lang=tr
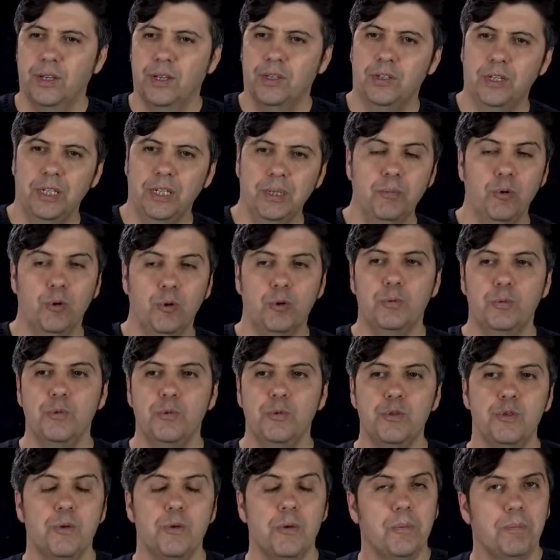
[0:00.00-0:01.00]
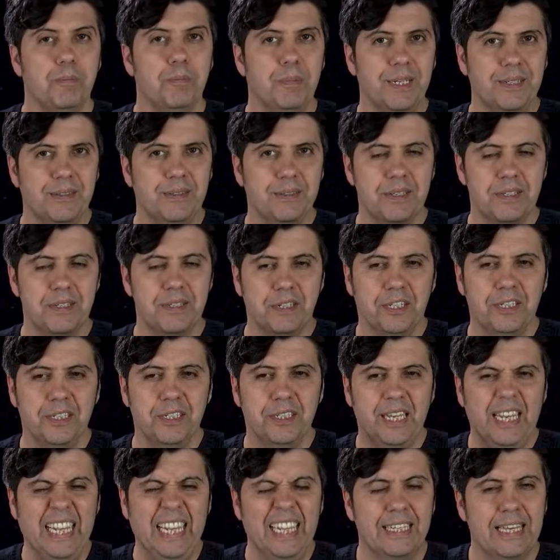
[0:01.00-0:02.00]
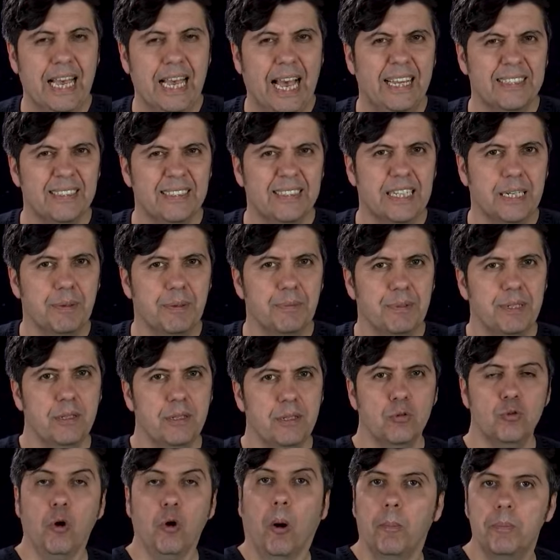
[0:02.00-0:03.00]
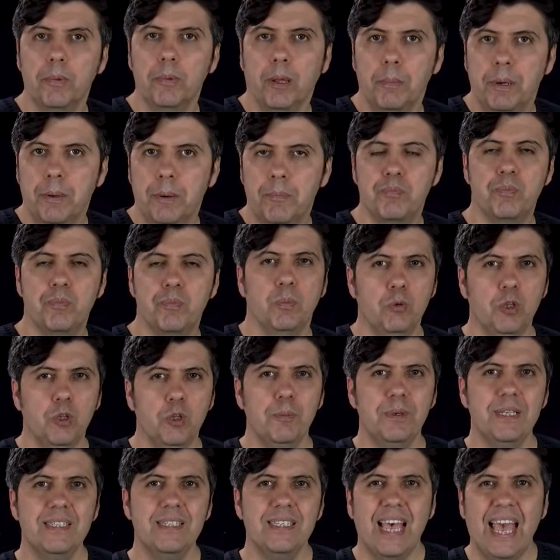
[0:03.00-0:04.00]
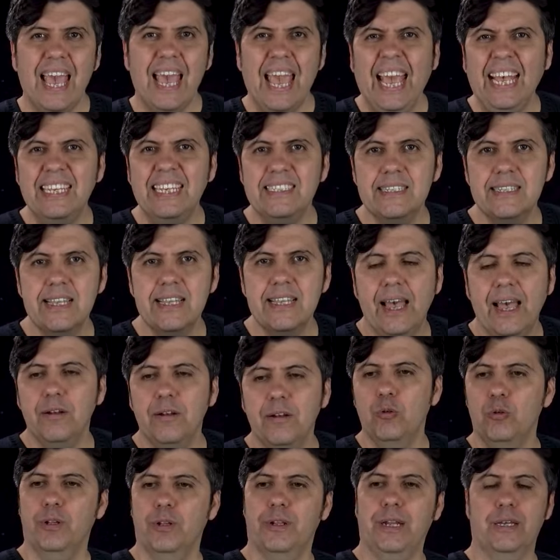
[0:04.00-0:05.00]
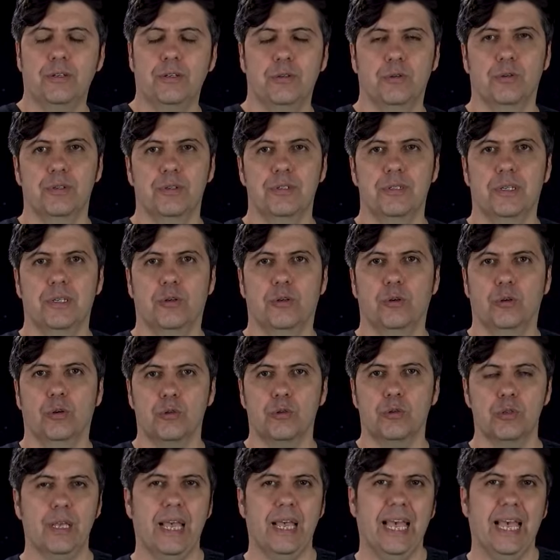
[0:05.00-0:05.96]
Yeni bölümümüz bir dizinin ilk n teriminin toplamı. Bunu biz Sn olarak gösteriyoruz.